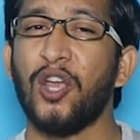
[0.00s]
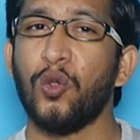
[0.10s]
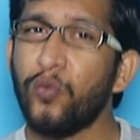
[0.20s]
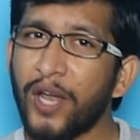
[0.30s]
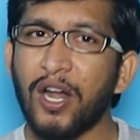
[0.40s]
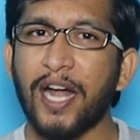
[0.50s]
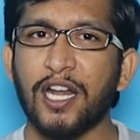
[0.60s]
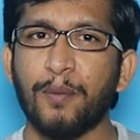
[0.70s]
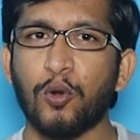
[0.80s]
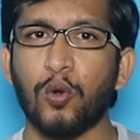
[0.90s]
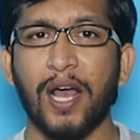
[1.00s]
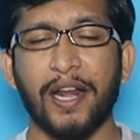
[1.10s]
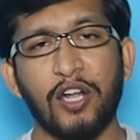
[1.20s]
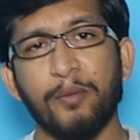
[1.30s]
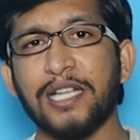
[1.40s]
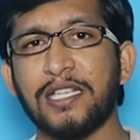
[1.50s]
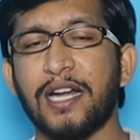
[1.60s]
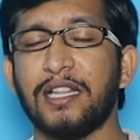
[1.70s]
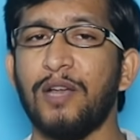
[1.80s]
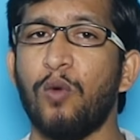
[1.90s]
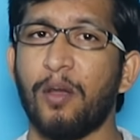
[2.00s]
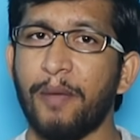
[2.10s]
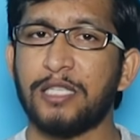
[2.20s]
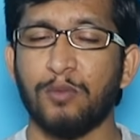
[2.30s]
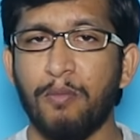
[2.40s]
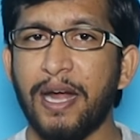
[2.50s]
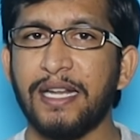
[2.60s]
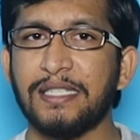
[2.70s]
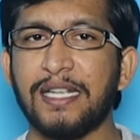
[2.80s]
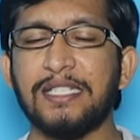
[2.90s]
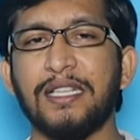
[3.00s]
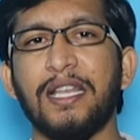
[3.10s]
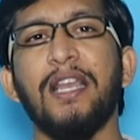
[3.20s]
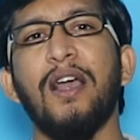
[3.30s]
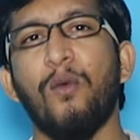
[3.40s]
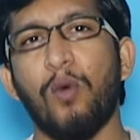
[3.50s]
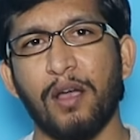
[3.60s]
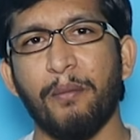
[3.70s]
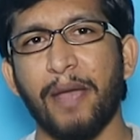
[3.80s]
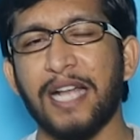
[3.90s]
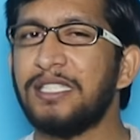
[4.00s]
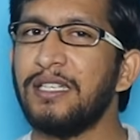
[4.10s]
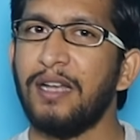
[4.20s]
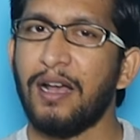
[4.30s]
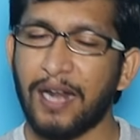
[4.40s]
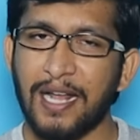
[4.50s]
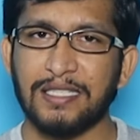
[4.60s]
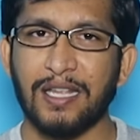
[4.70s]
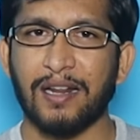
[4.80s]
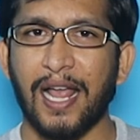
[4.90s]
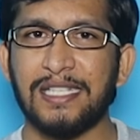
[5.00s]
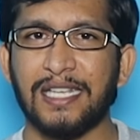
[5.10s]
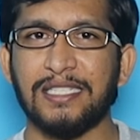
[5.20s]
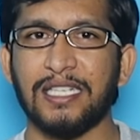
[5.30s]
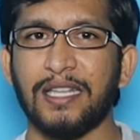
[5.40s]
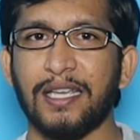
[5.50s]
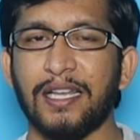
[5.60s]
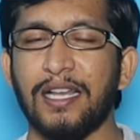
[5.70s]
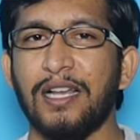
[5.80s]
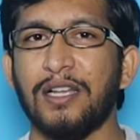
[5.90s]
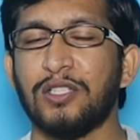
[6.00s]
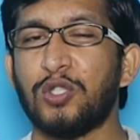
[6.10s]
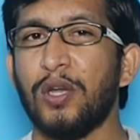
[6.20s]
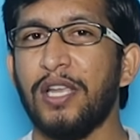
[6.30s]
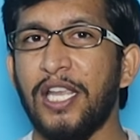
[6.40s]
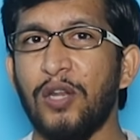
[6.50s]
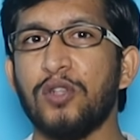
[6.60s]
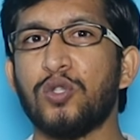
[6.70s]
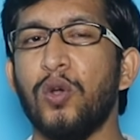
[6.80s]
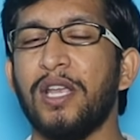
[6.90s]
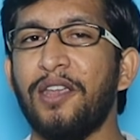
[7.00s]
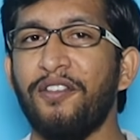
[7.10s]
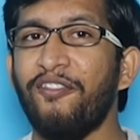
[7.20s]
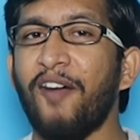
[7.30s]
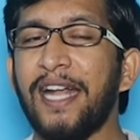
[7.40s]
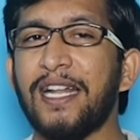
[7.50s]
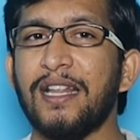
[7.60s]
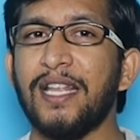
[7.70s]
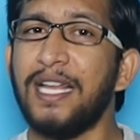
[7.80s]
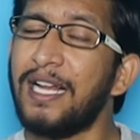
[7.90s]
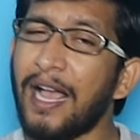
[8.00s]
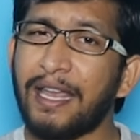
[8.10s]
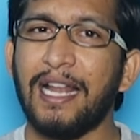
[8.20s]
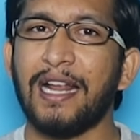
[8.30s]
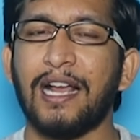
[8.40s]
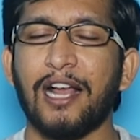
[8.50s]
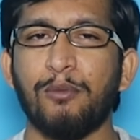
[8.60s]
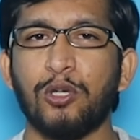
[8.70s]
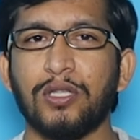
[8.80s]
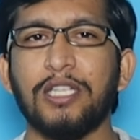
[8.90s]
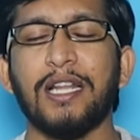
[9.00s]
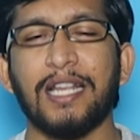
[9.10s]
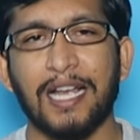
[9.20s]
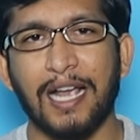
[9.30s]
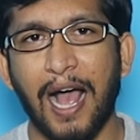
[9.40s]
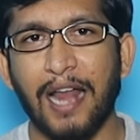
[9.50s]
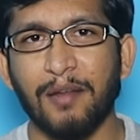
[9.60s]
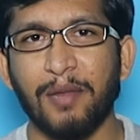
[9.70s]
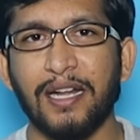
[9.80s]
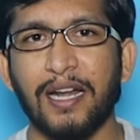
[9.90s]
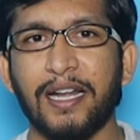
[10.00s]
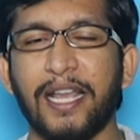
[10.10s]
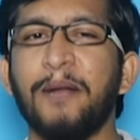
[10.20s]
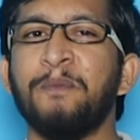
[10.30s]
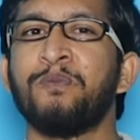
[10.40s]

ఇక యువేలో ఆడినప్పుడు కూడా రెండు మ్యాచ్లు ఆడితే ఒక మ్యాచ్ ముంబై ఇండియన్స్ గెలిచింది ఒక మ్యాచ్ రాజస్థాన్ రాయల్స్ గెలిచింది సో ఈరోజు ఈ ఫైట్ అనేది ఇంకా కీలకం కాబోతుంది దానికి కారణం ఏంటంటే